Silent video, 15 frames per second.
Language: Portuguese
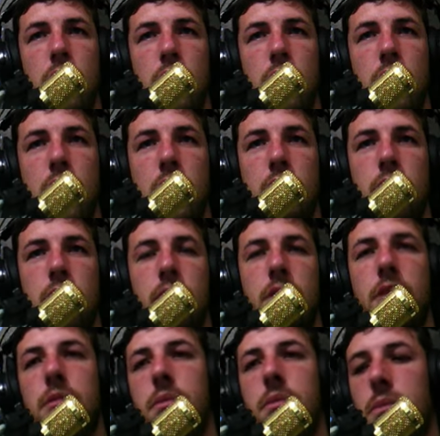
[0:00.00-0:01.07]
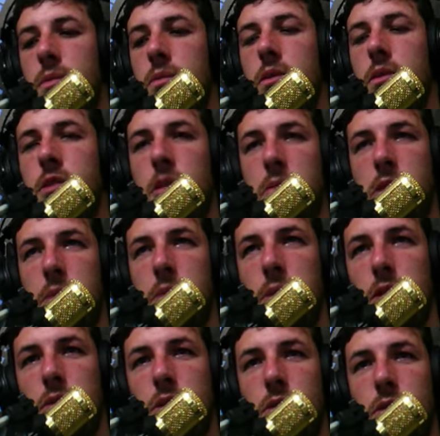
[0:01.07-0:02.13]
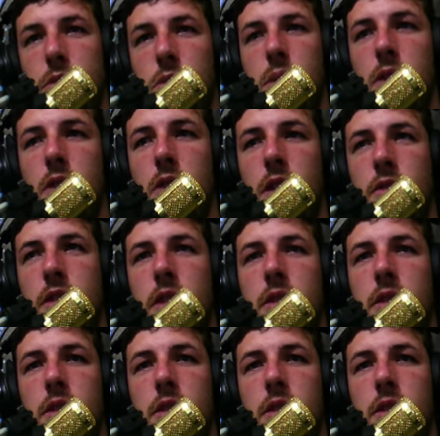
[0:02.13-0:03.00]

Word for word: Cara, tá, nós, temos nós temos muita pressão de turbo agora, velho.